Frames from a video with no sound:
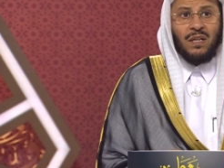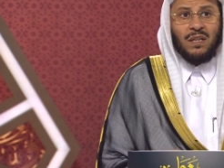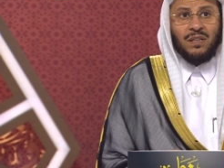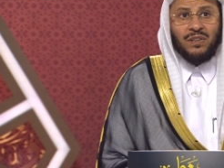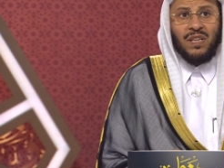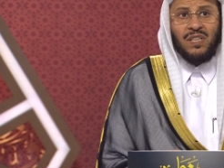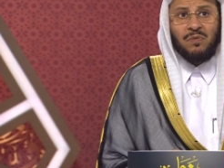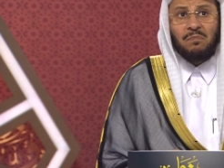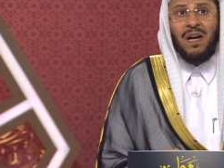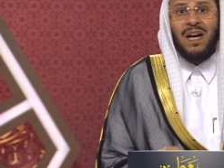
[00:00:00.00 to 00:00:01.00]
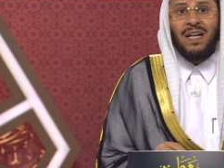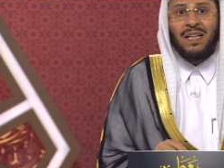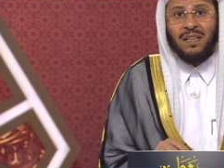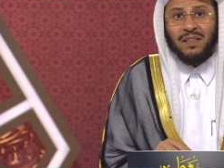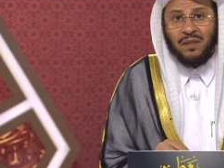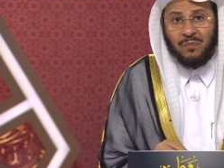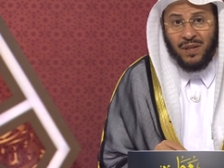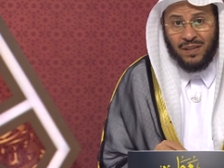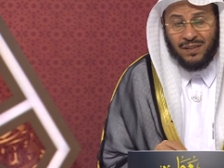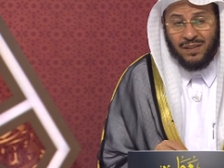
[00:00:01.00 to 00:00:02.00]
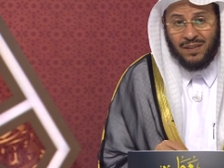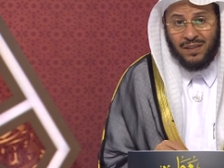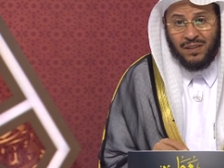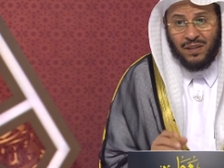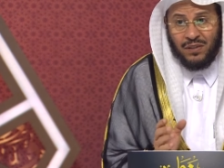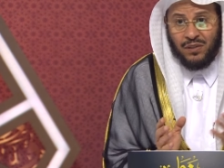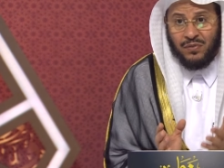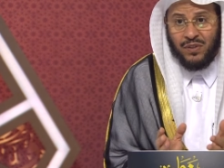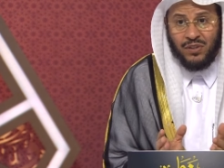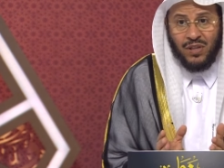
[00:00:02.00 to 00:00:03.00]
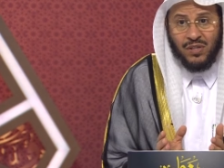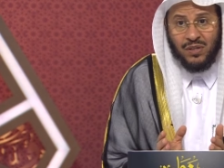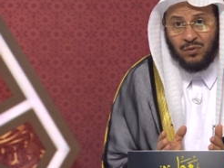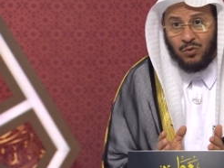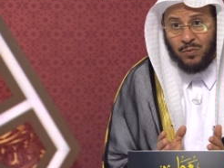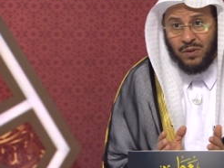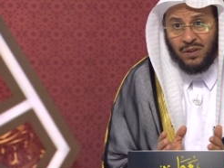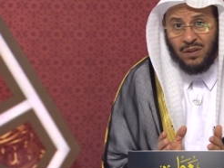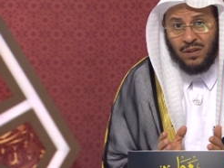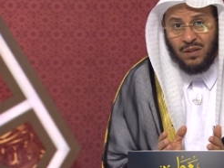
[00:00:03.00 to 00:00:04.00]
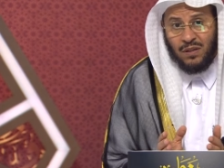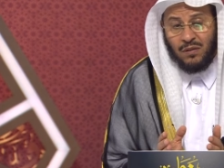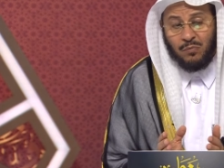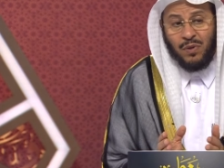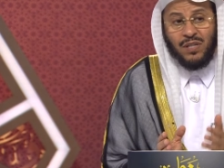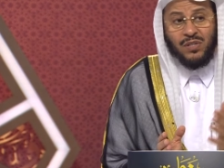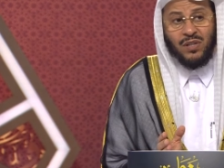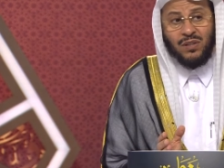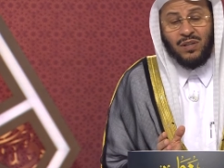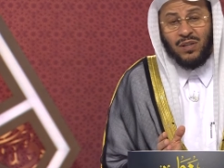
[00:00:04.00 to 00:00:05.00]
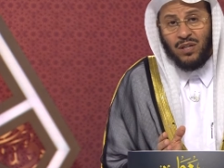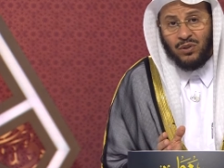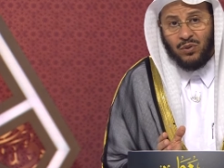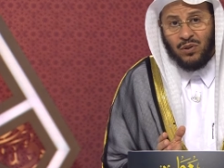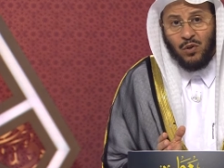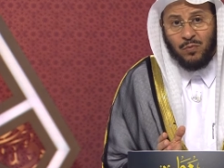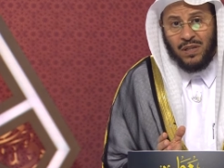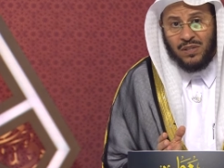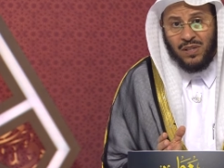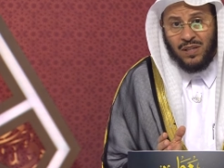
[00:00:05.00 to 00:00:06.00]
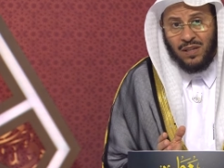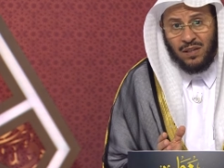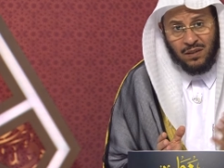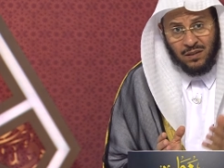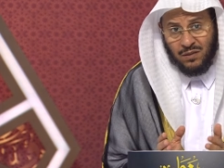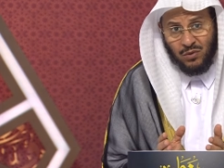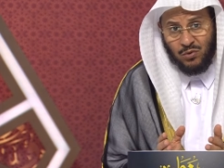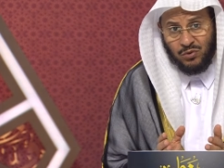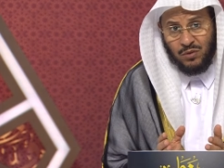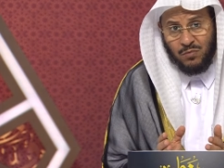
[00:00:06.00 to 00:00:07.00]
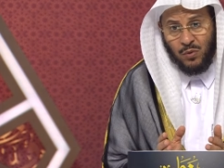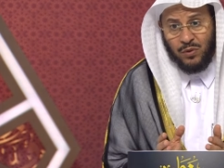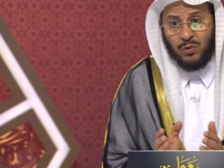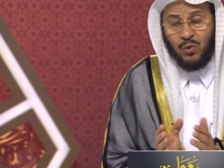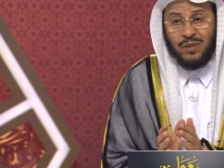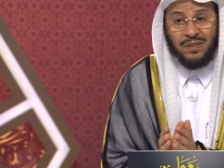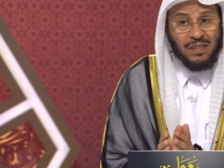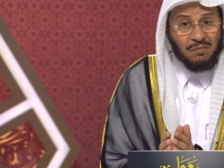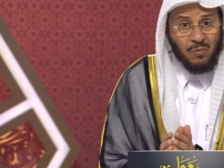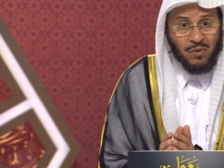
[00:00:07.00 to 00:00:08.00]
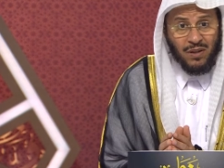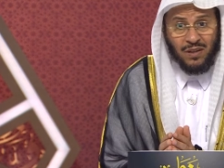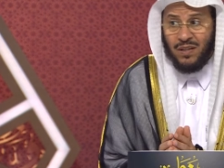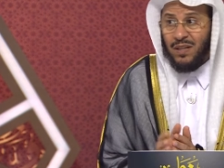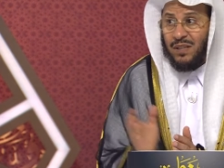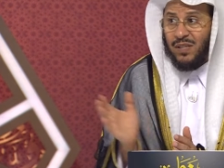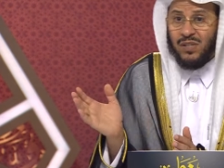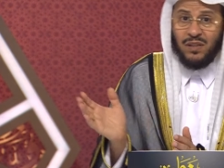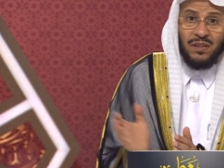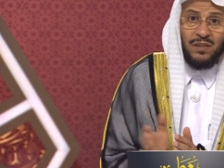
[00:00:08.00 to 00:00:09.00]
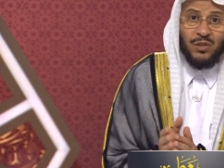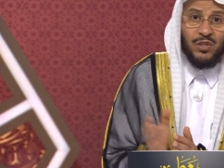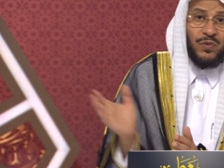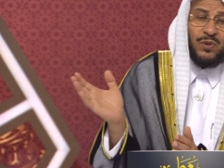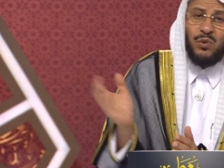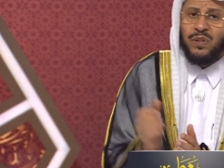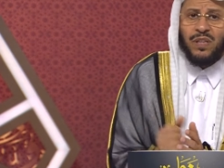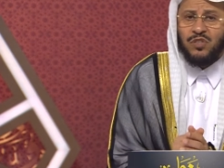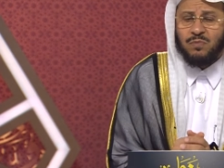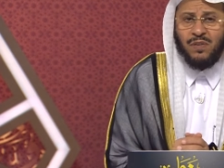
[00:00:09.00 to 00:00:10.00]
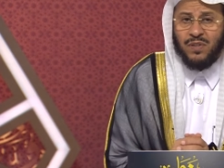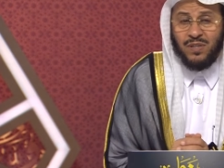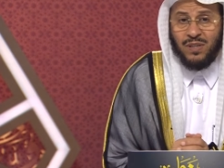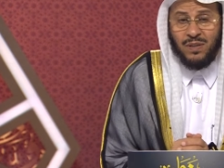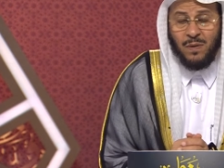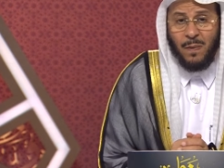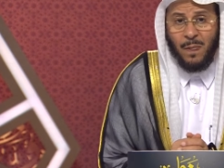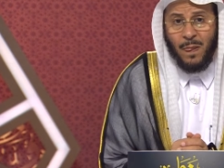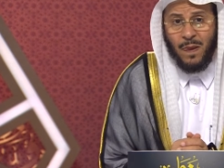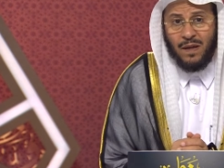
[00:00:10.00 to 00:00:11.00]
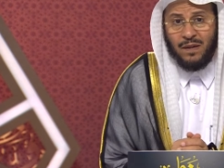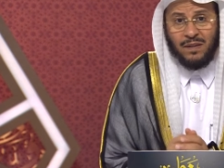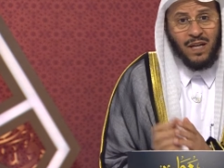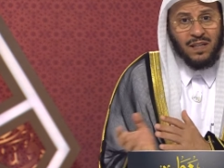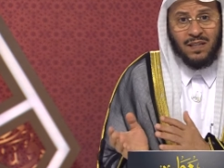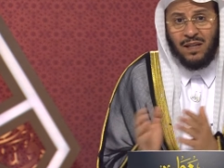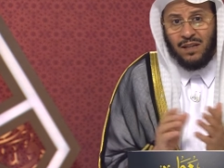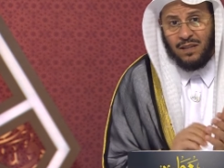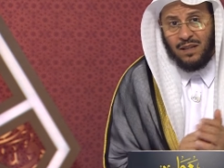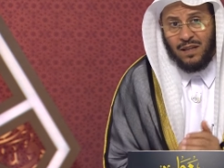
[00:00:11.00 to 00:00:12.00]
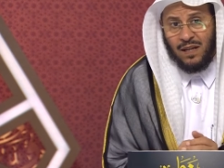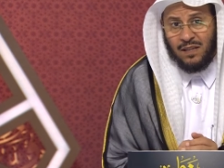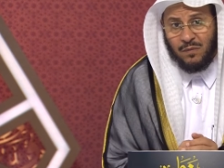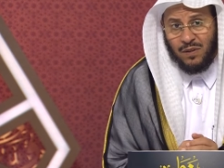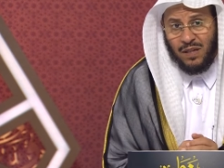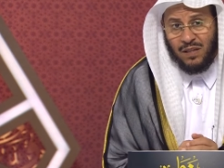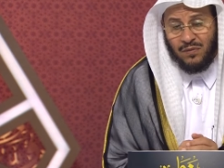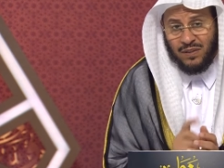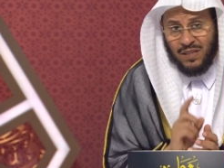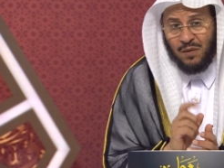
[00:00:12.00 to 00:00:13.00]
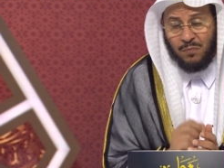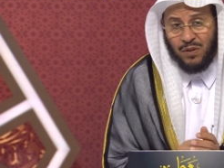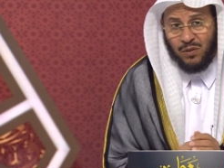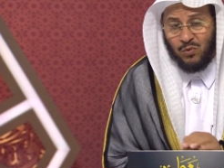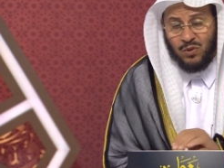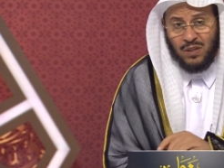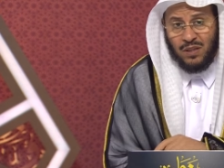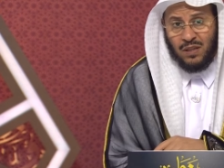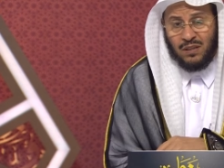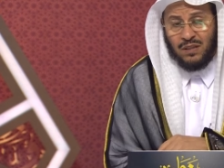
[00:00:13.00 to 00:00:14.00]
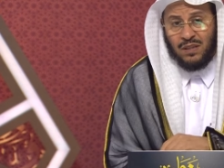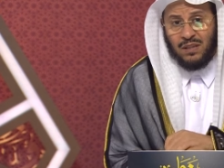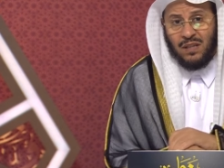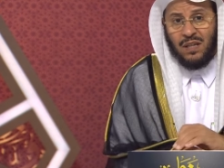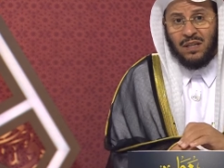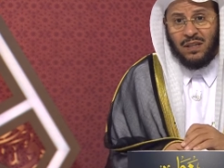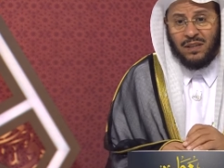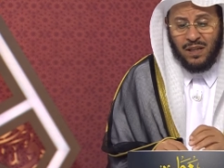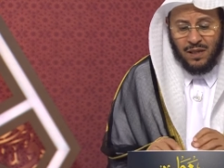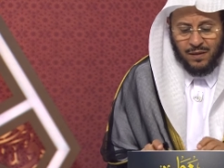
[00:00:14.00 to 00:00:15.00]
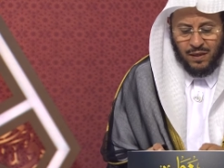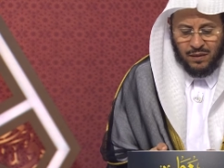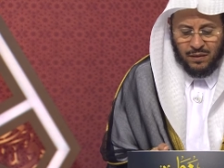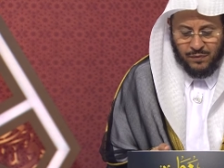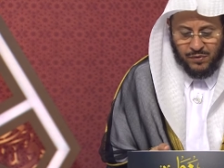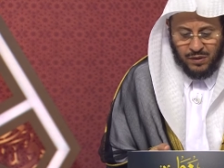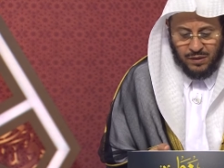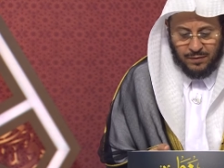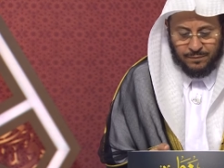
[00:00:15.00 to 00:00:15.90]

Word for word: شخص ما حل الدين بعد يعني في شخص يطلبه بعد ستة أشهر أو بعد سنة يكون الموعد هو عنده مبلغ يستطيع يحج فيه يروح يحج ما فيها شيء لا علاقة هذا بهذا فتنبه قولي لأخيك يعني هذا التفصيل